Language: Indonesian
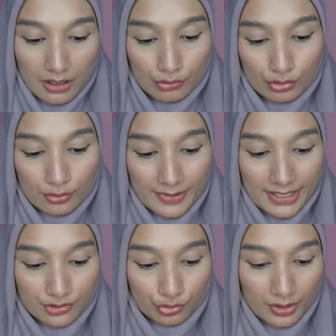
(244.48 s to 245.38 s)
aku
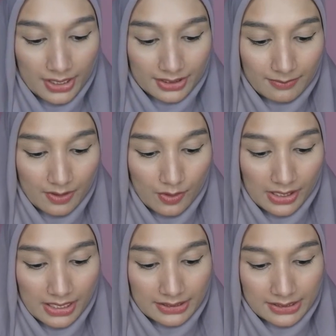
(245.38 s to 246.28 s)
lumayan suka sama
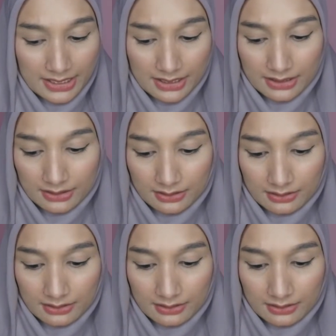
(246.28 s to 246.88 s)
warnanya